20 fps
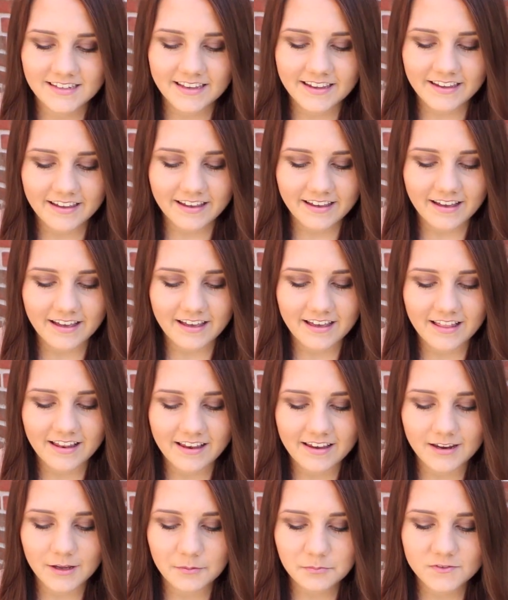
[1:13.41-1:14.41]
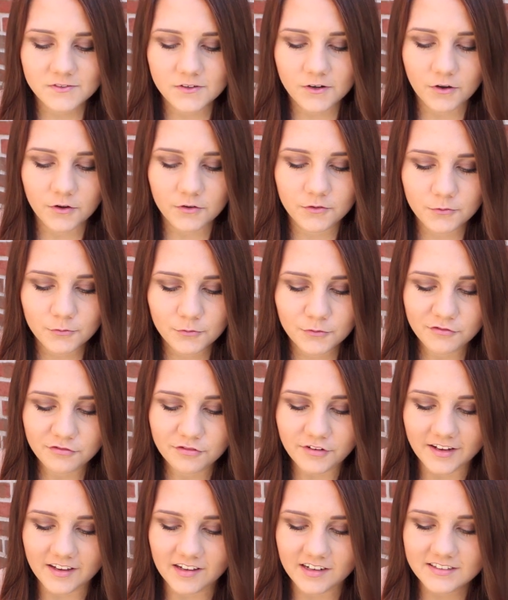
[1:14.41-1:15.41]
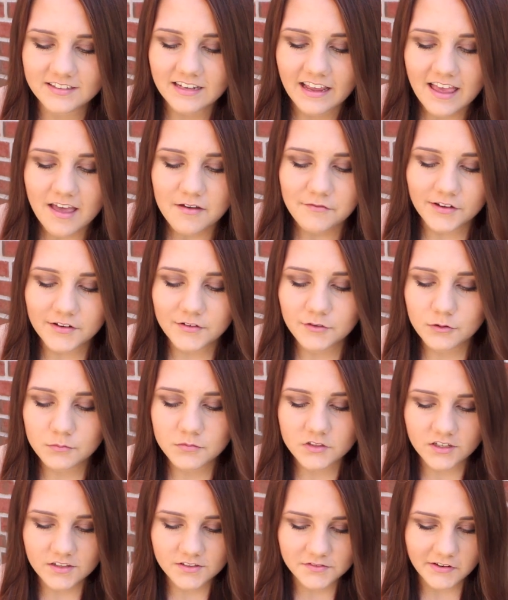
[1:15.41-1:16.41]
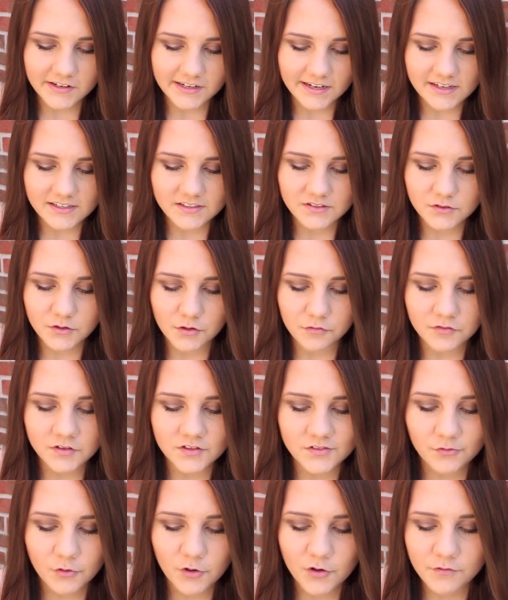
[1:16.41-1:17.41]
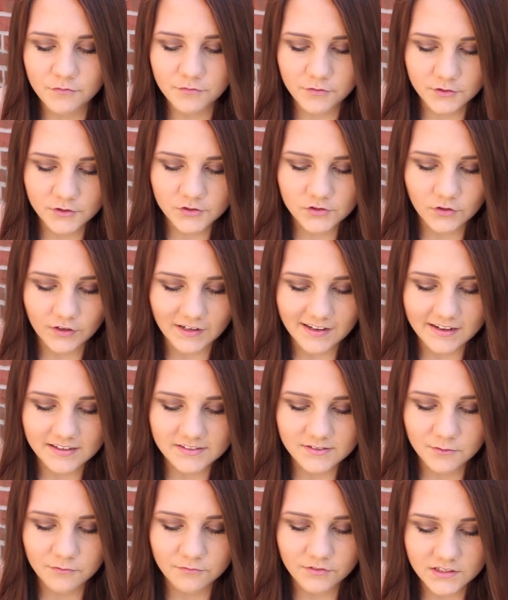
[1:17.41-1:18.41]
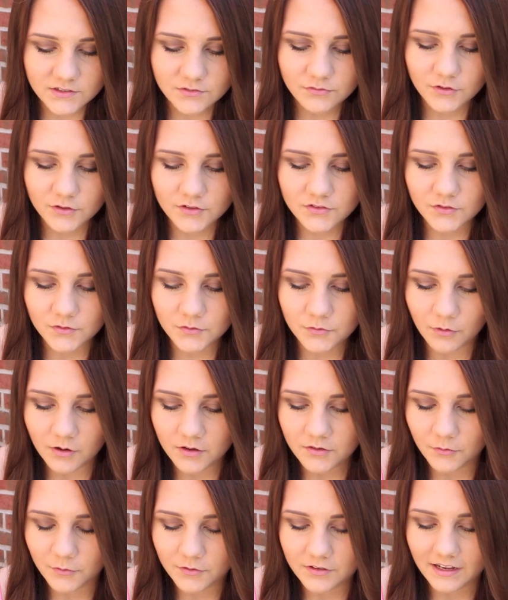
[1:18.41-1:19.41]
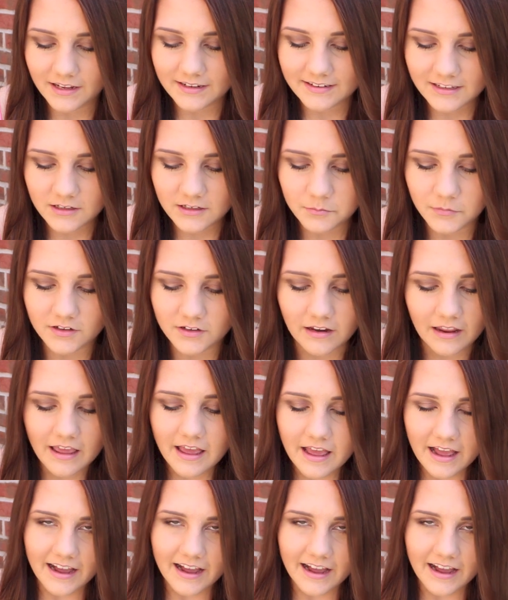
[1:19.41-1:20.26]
CRLY nun fragt, wenn du umsonst verreisen dürftest, wohin würdest du reisen und was würdest du dort unternehmen?